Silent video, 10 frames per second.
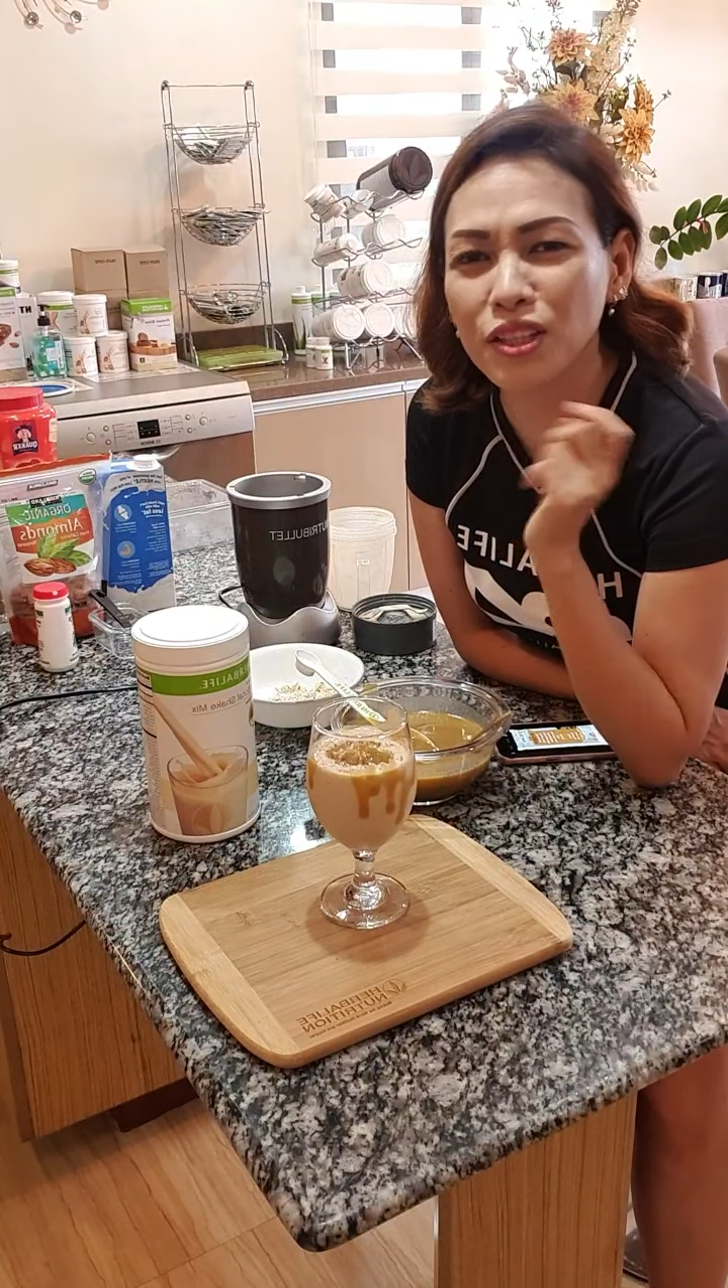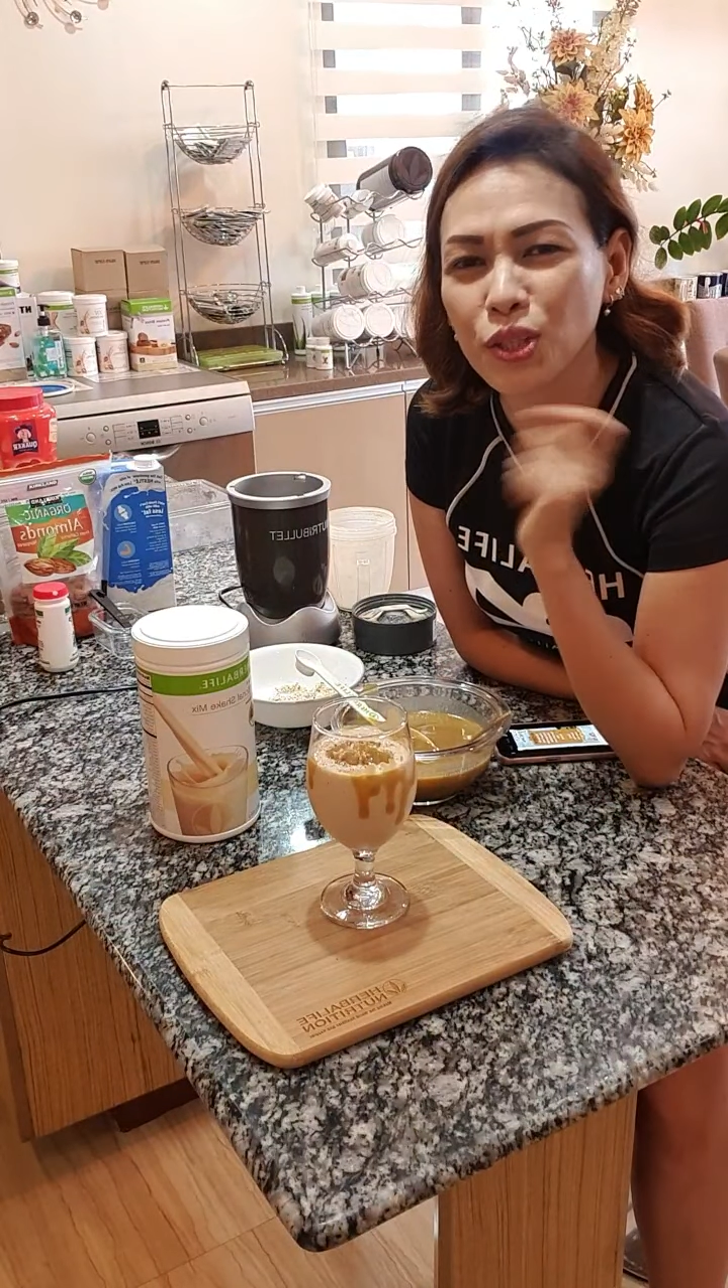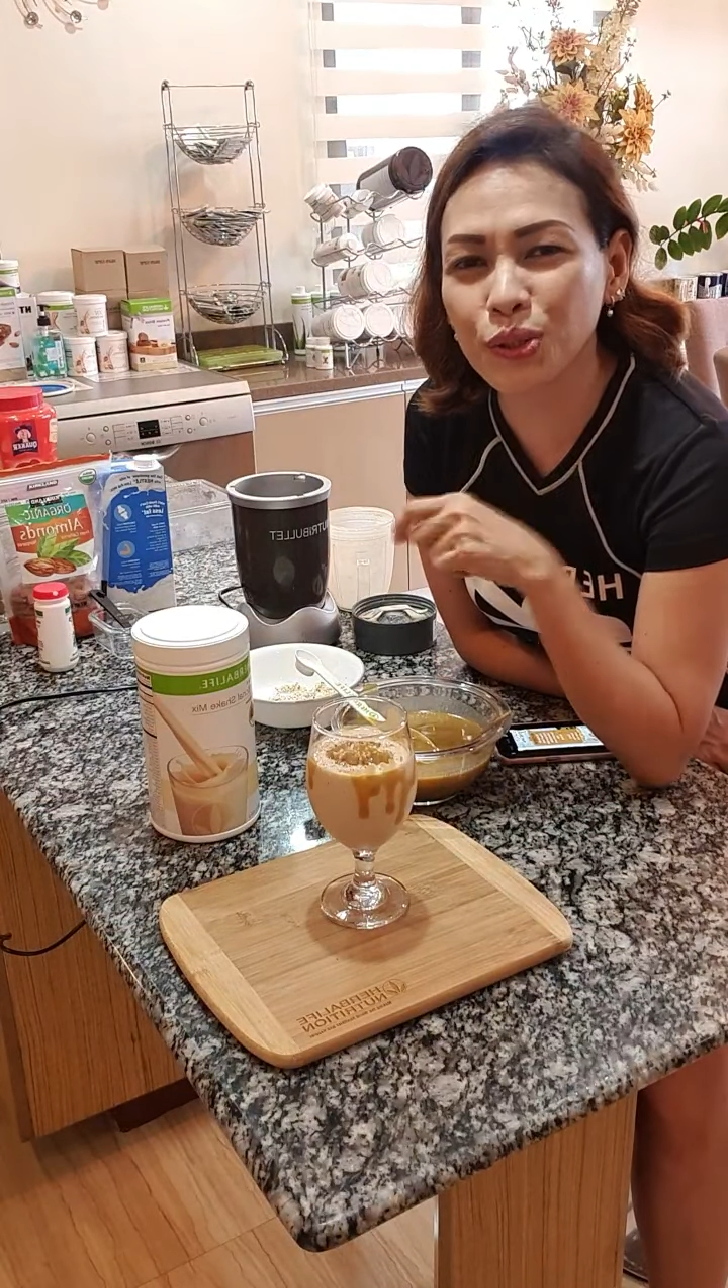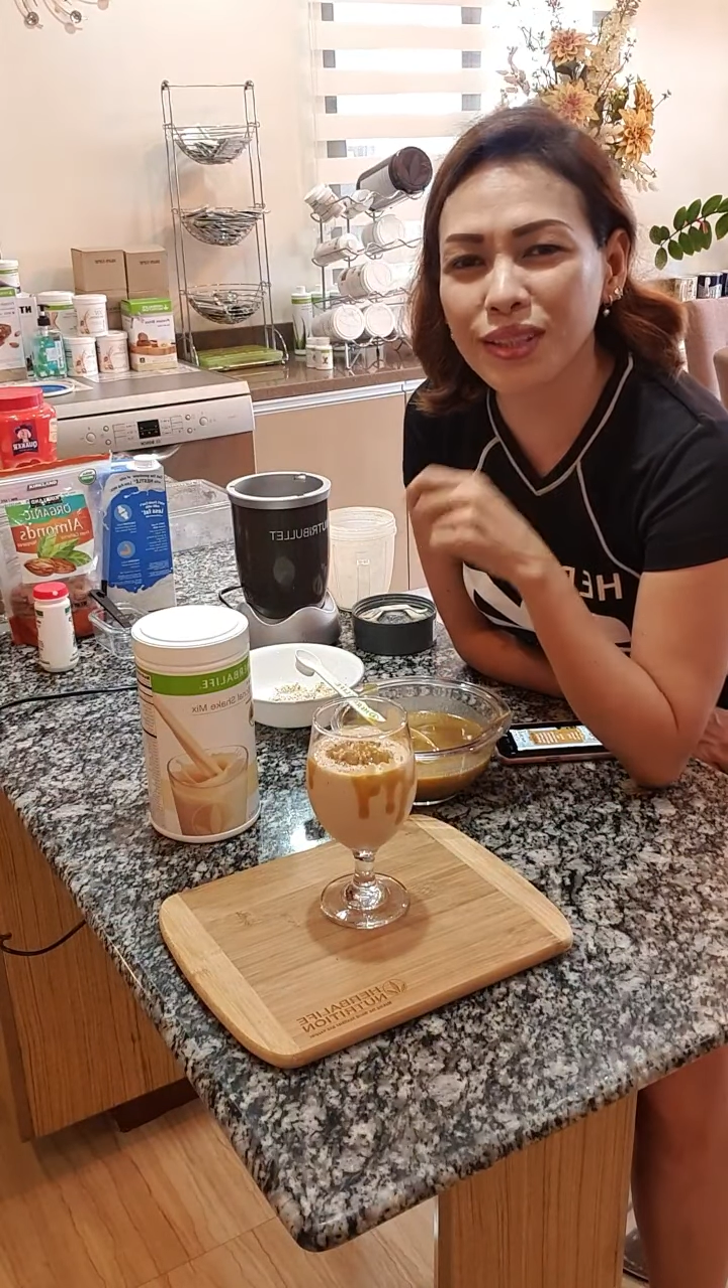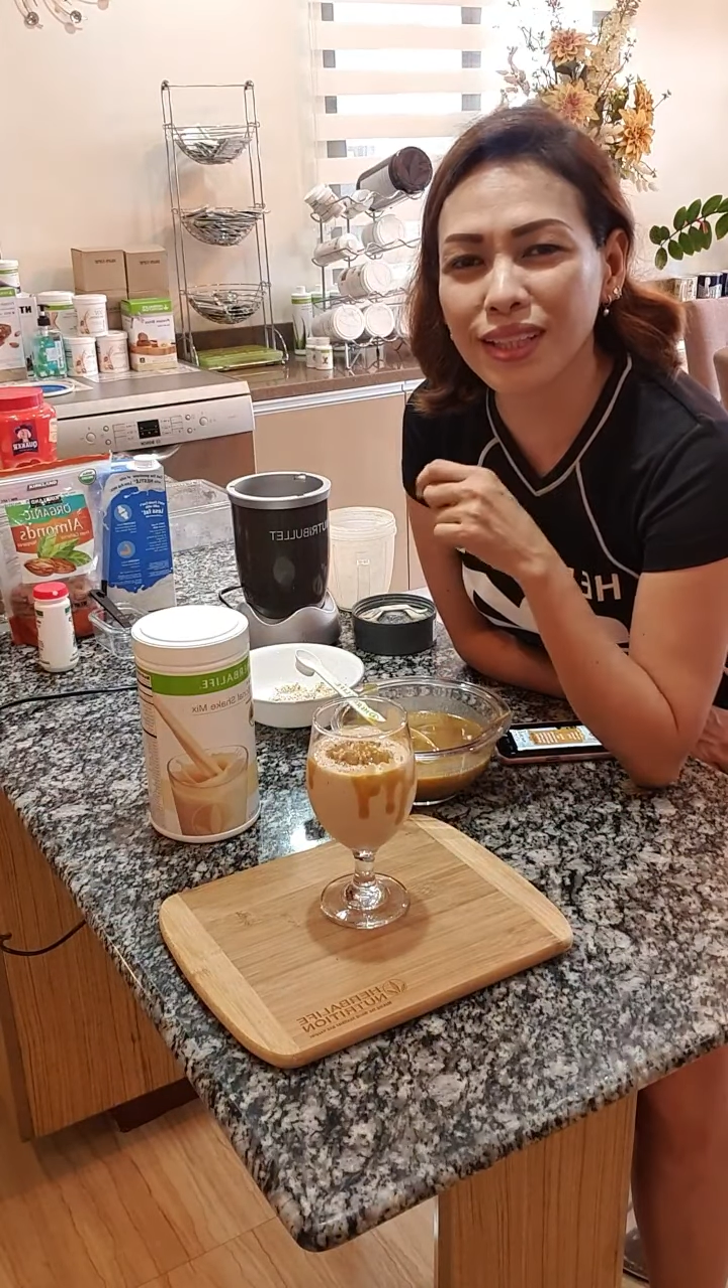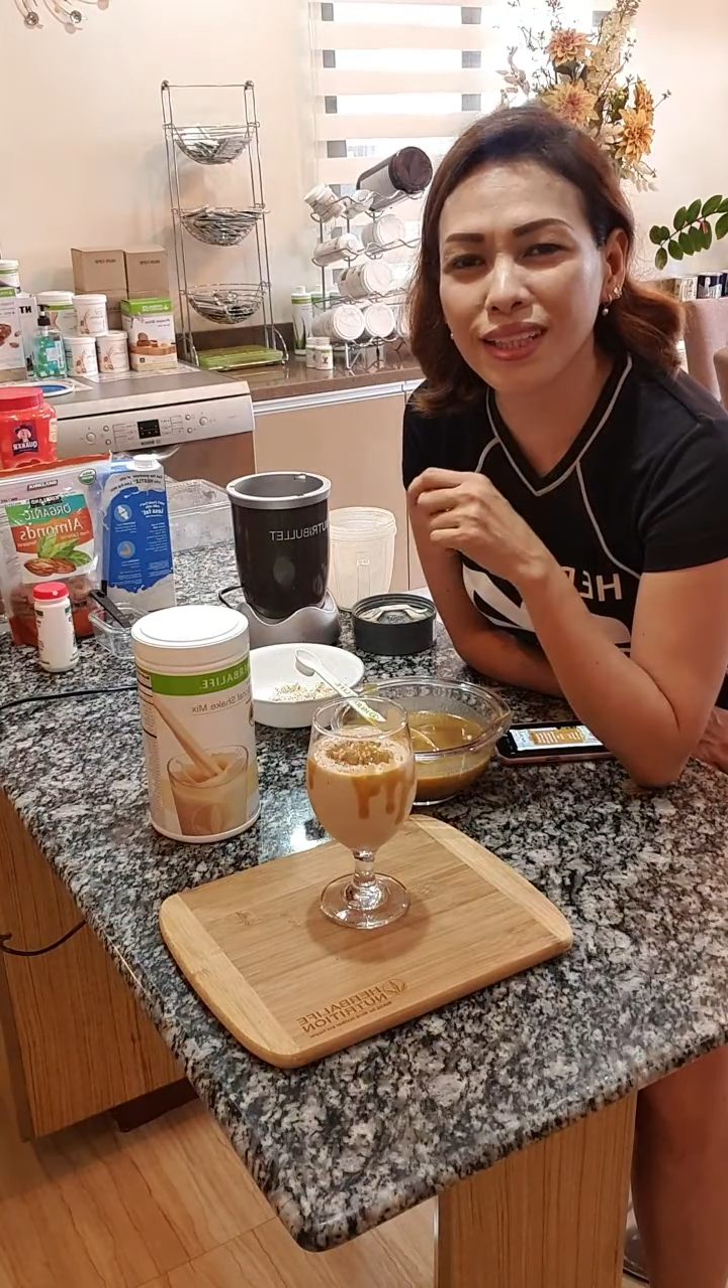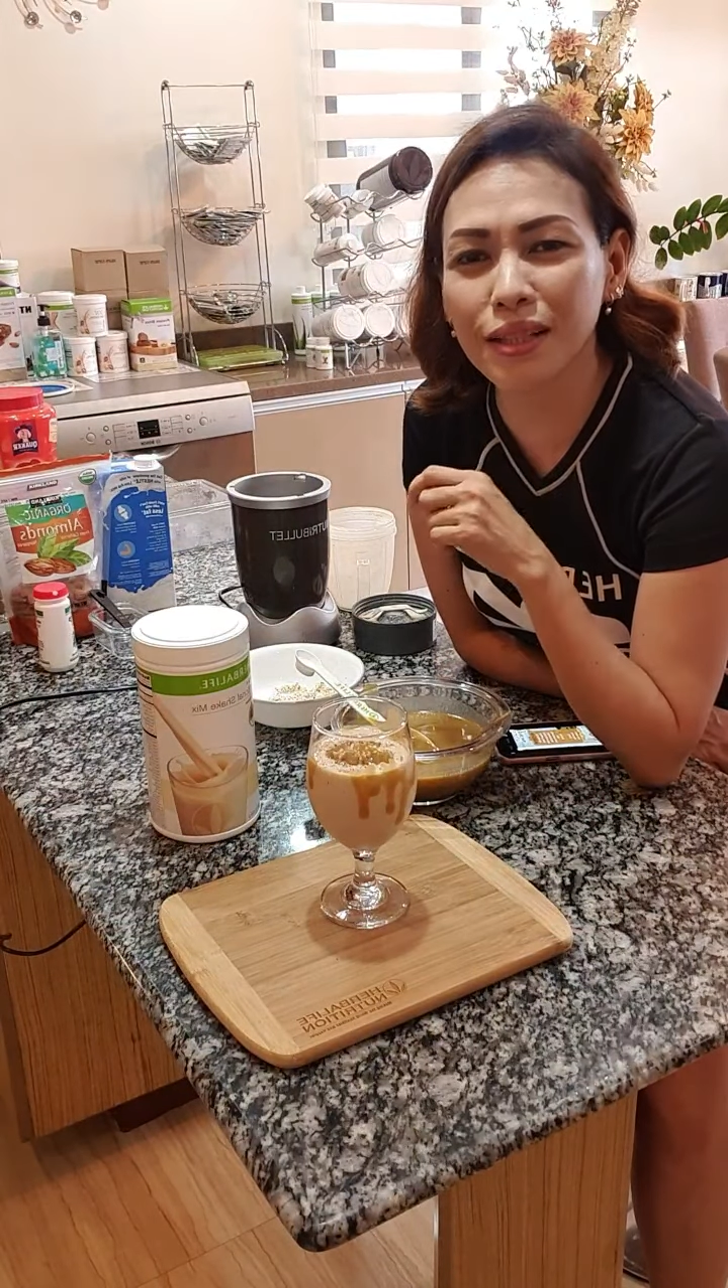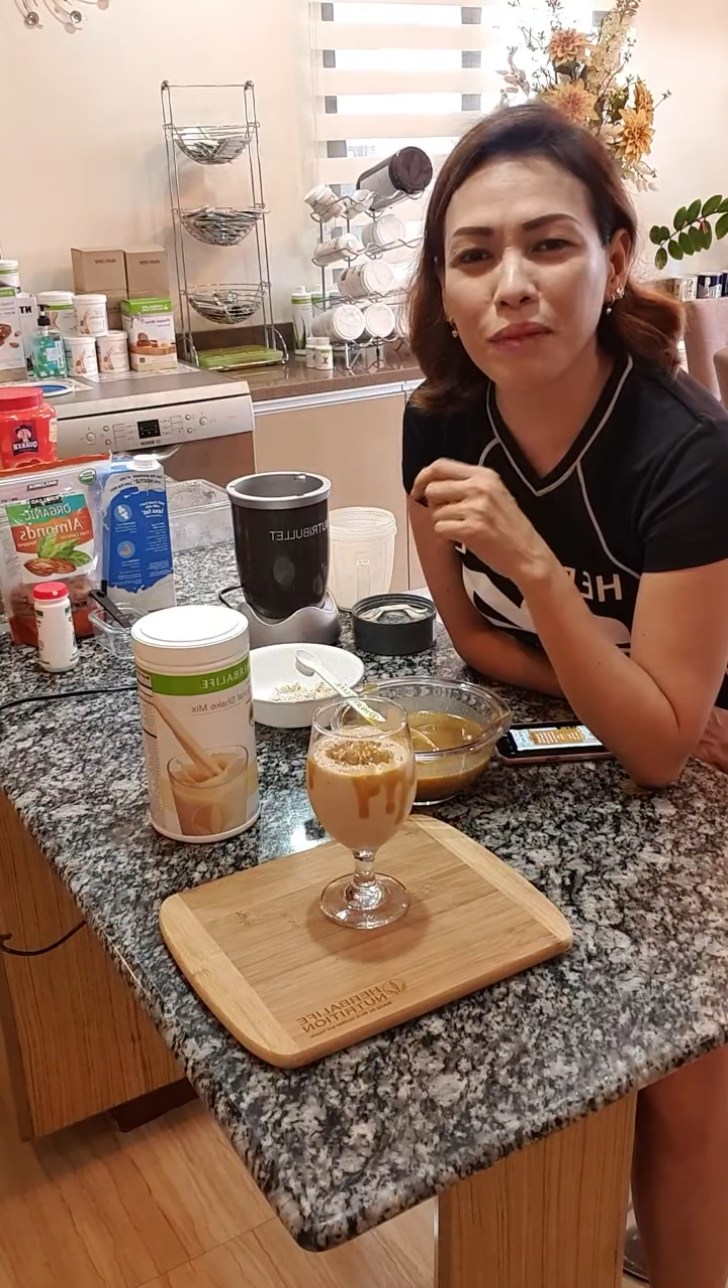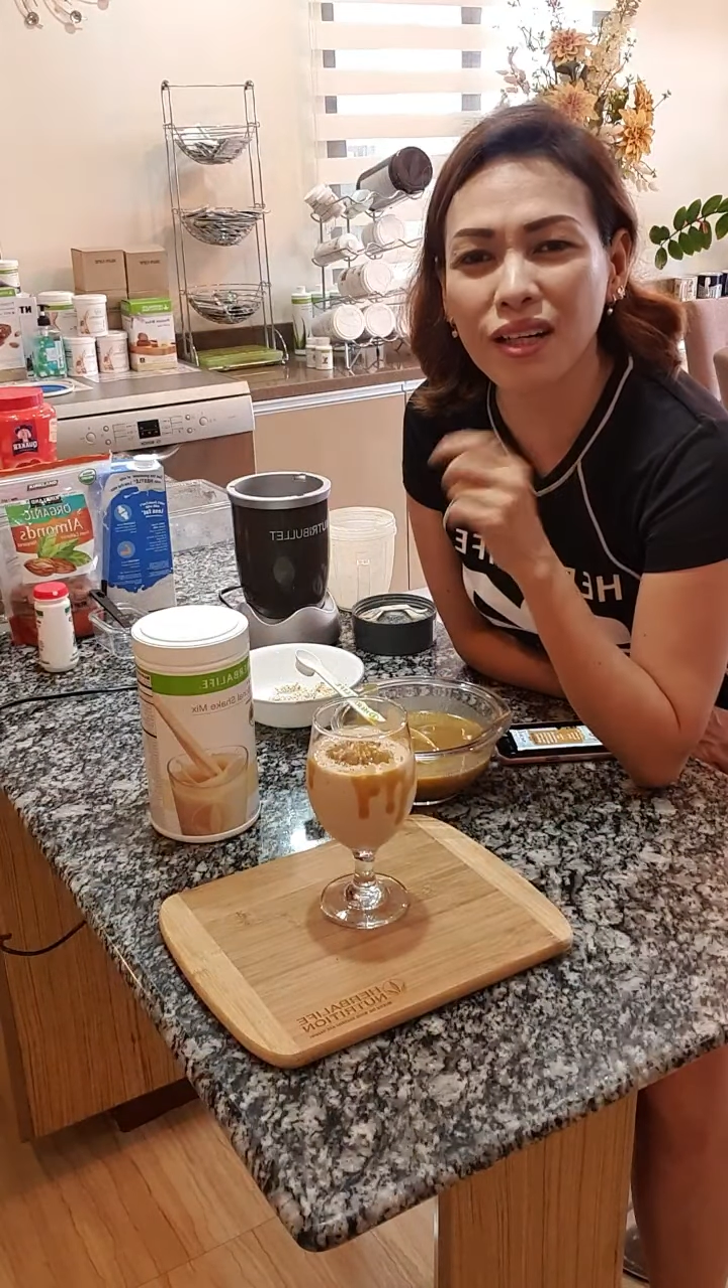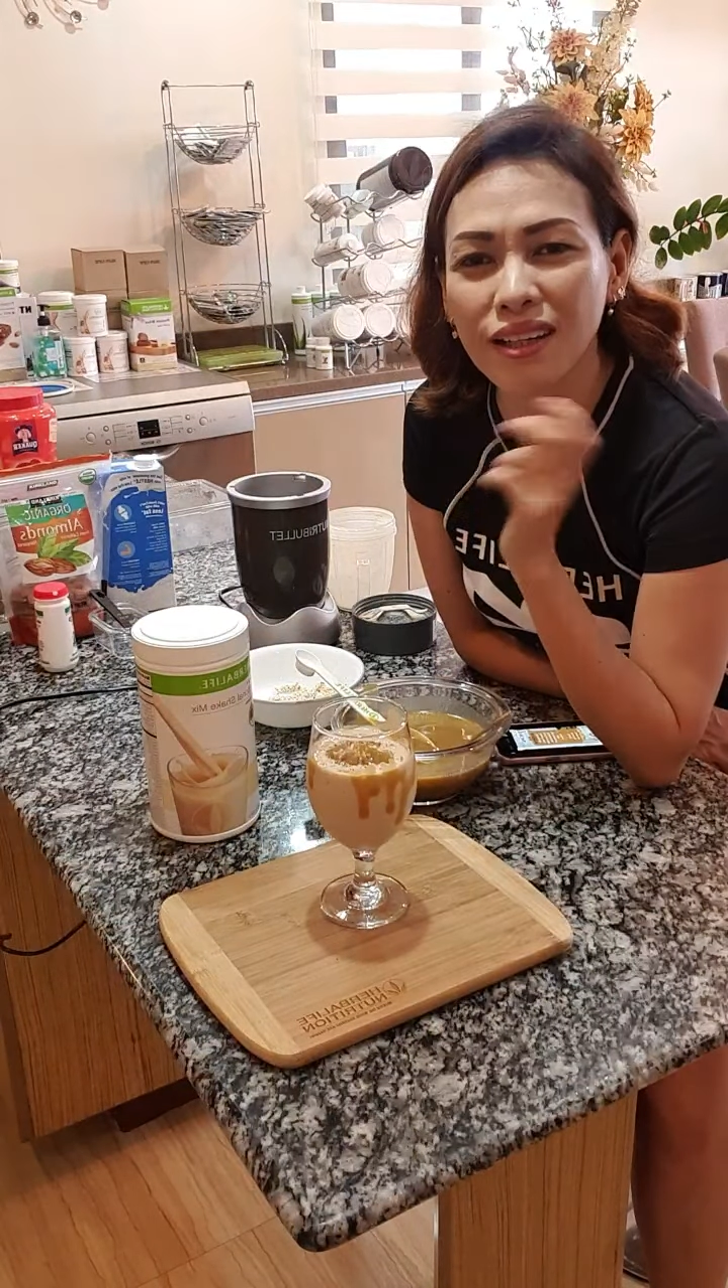additional
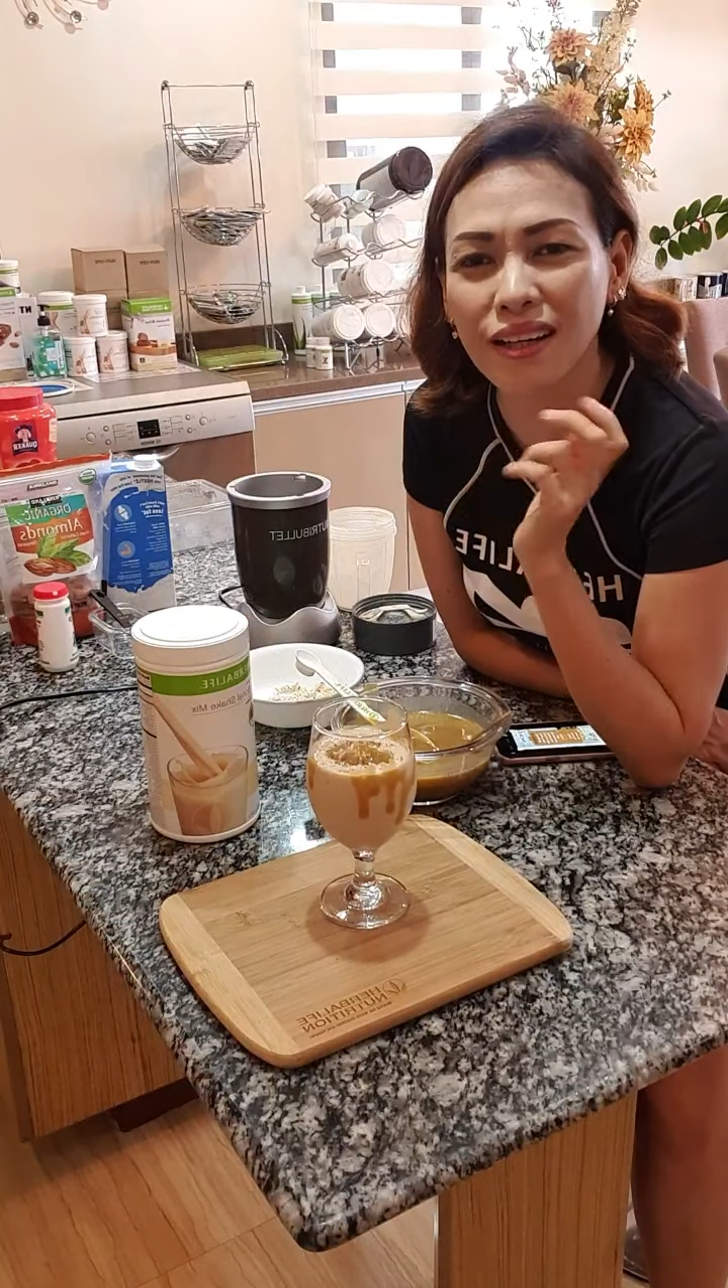nga mga